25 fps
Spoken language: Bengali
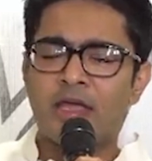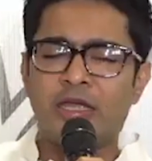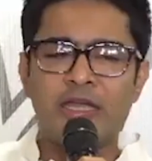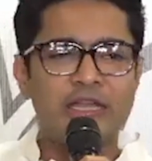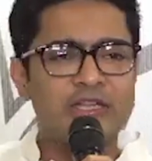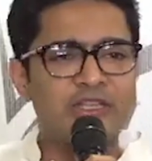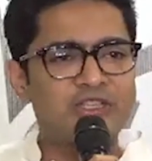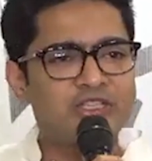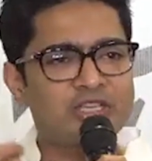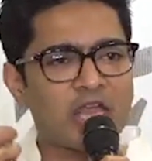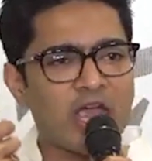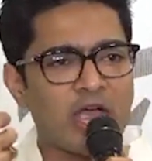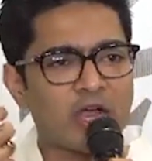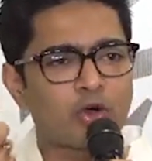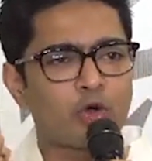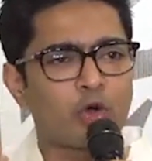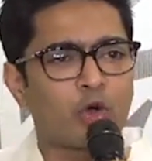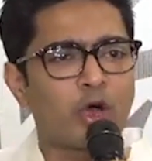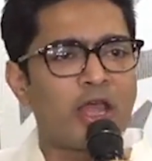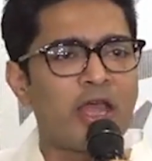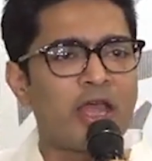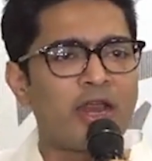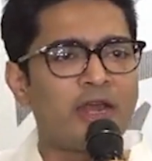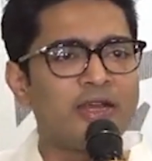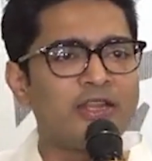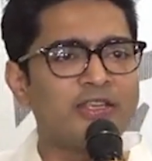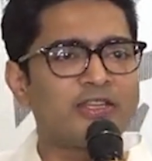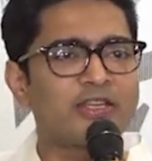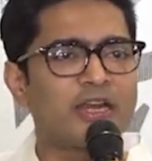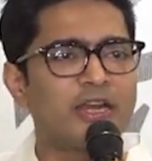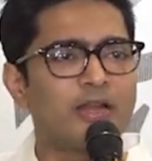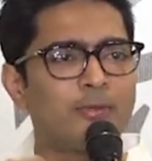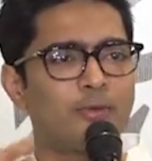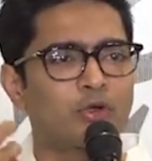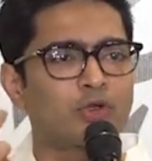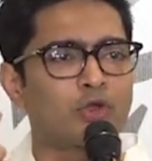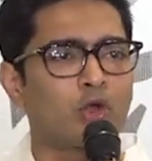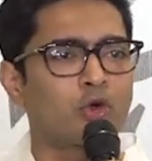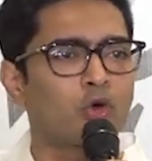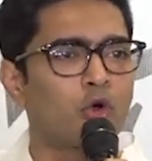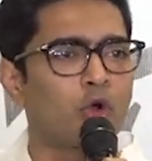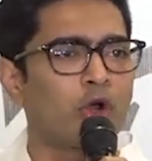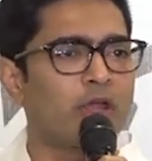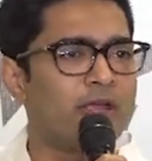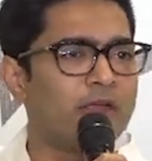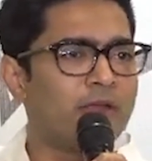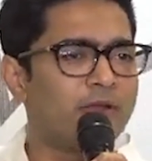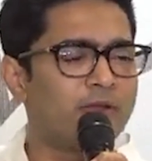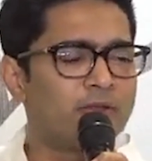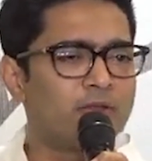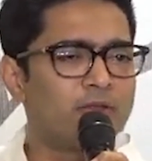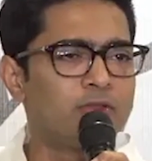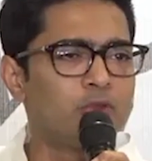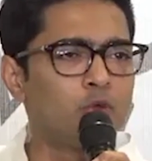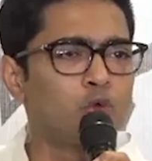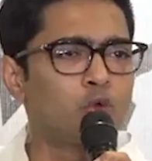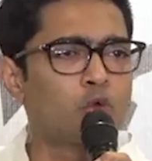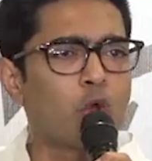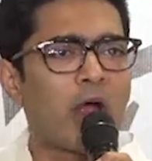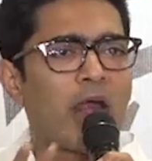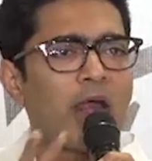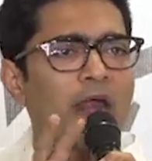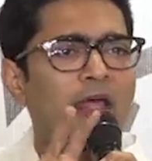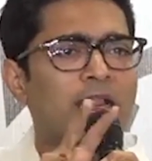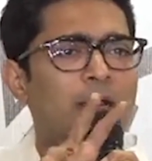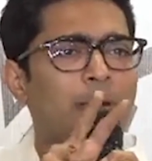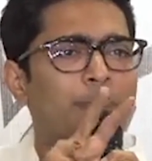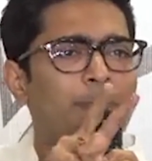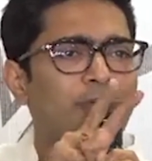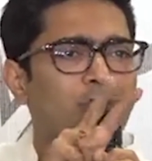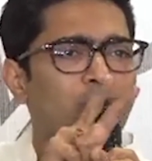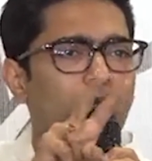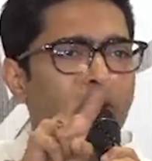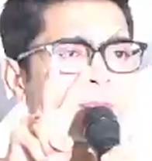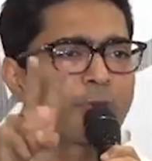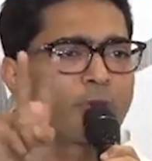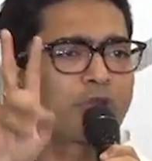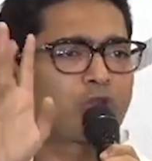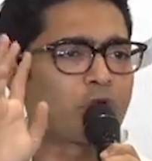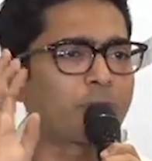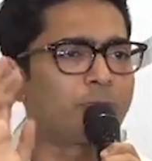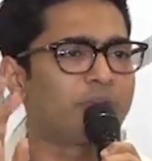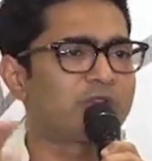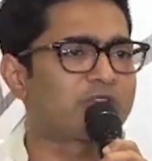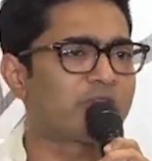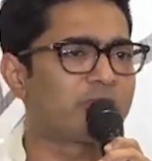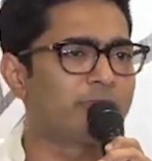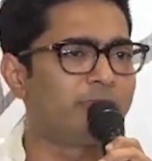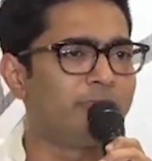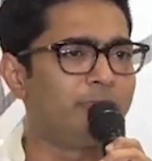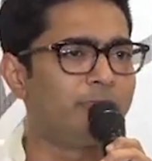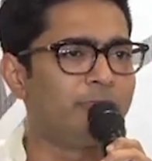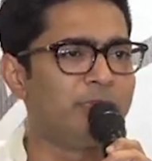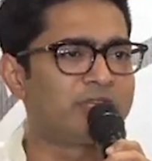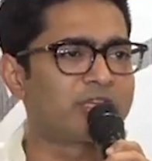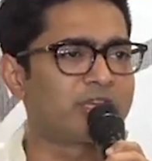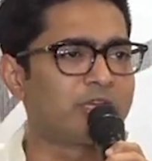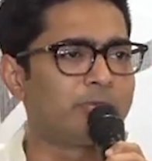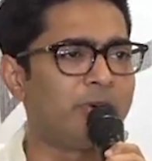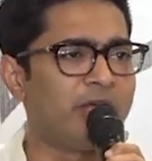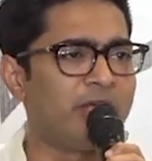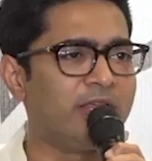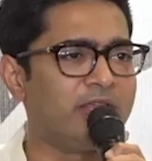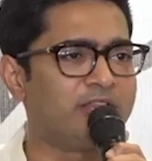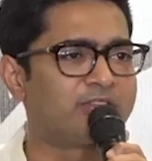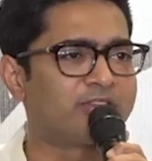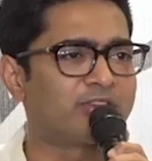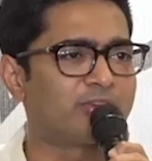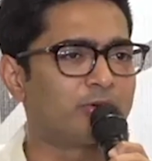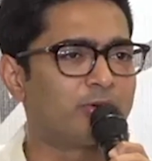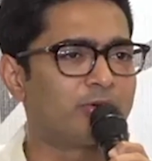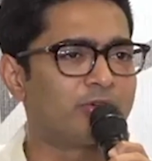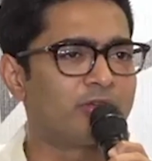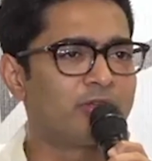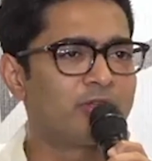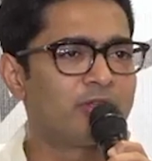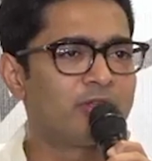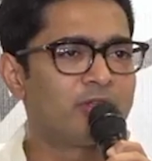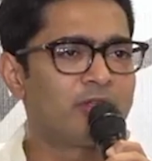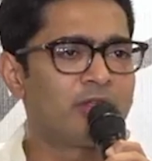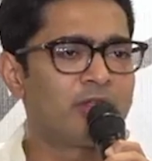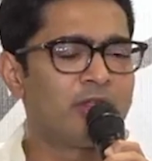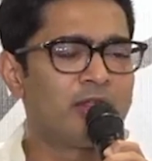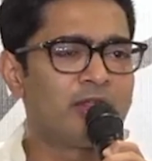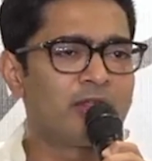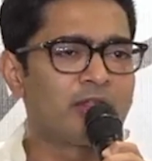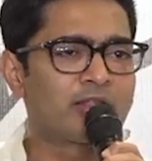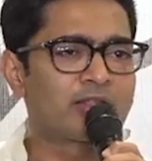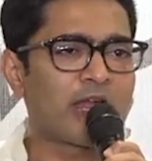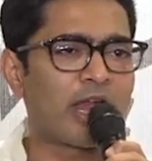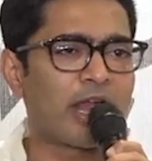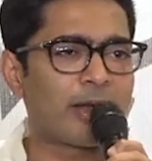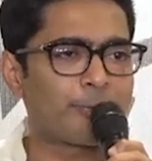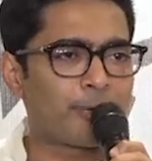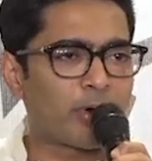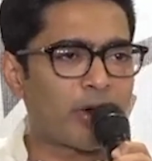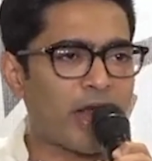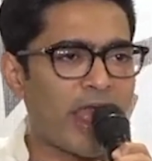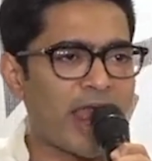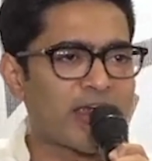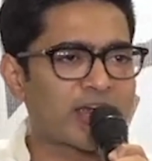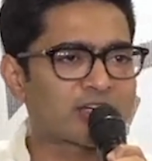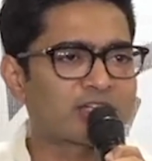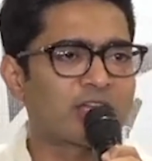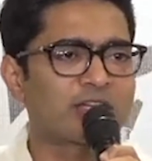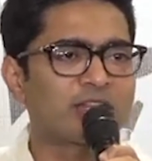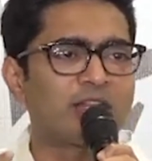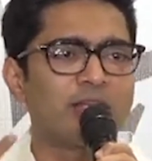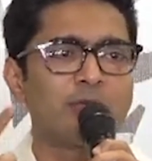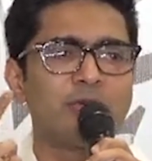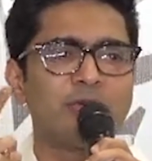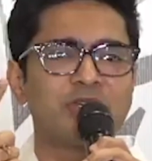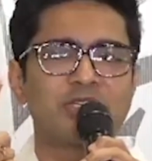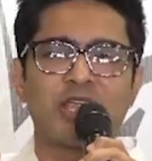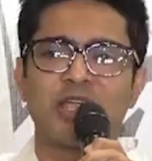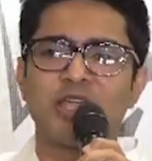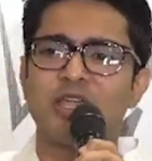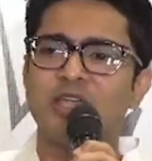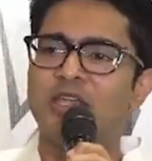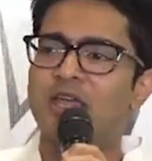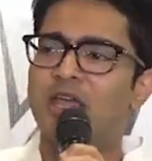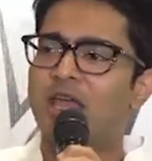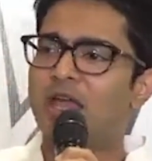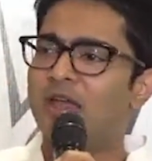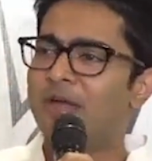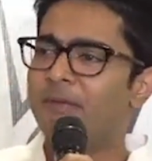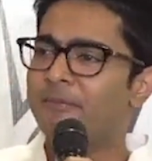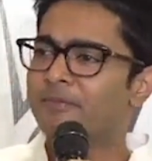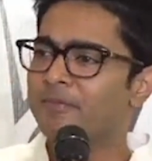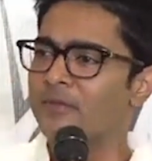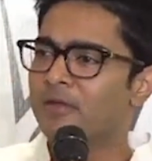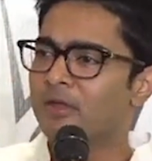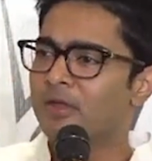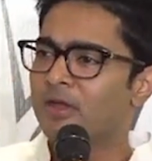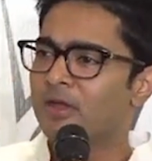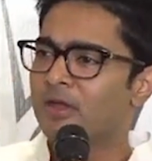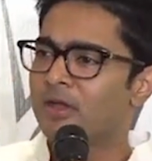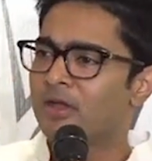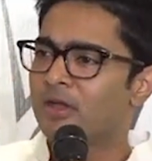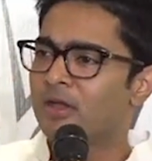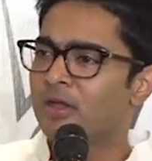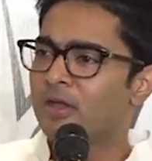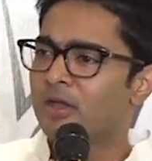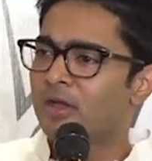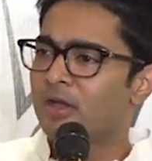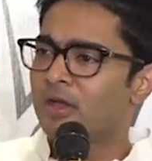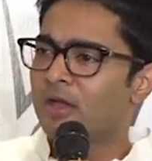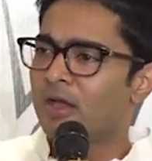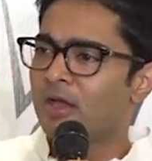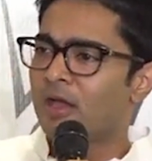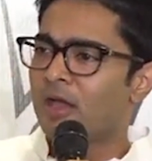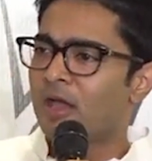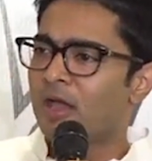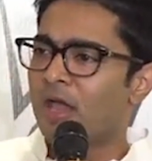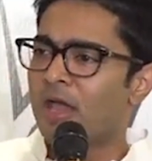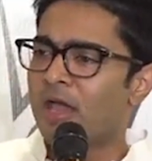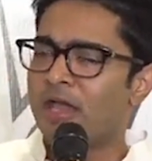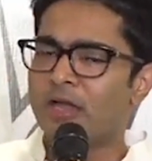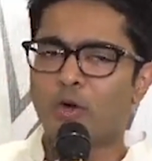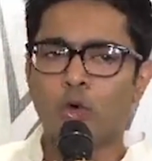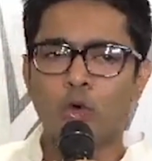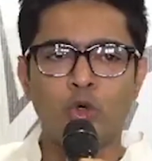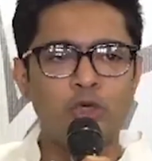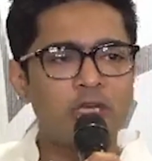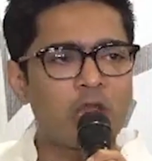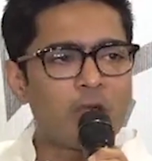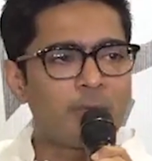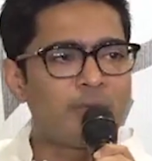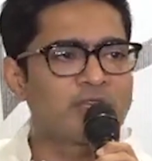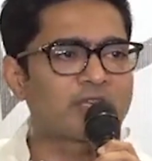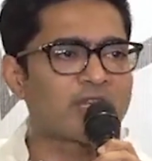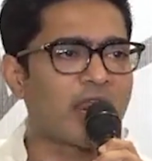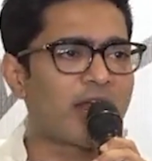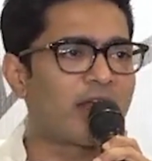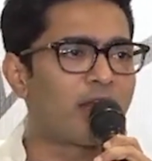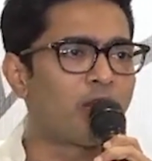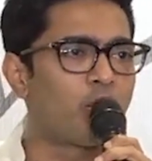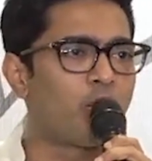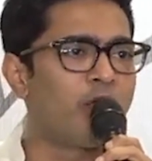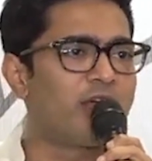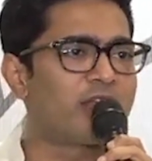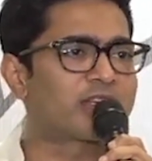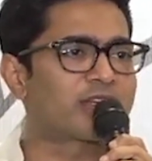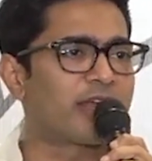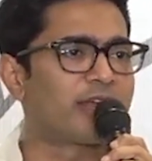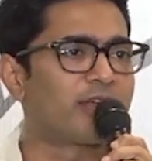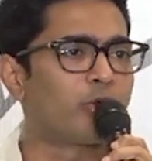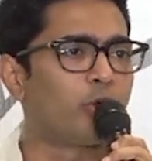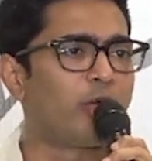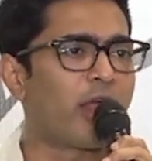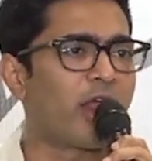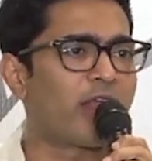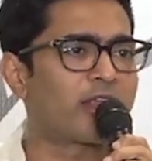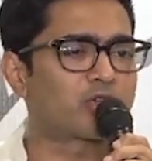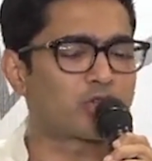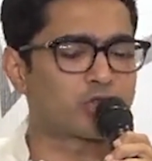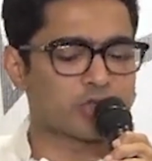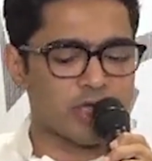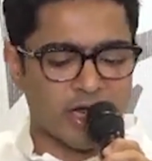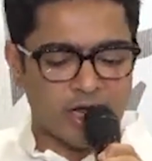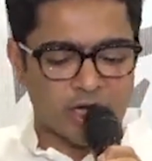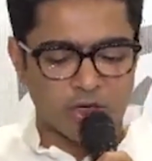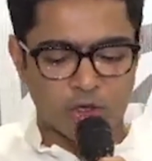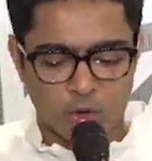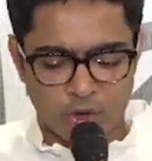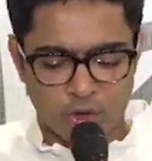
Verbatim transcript: ইচ্ছা করে নিজের মতো করে দুটো আলাদা পৃথক পৃথক মিছিল মিছিল বেরিয়েছিল তারপর একসাথে মিশে গিয়ে এই গুন্ডামি চালানো হয়েছে নৈরাজ্য চালানো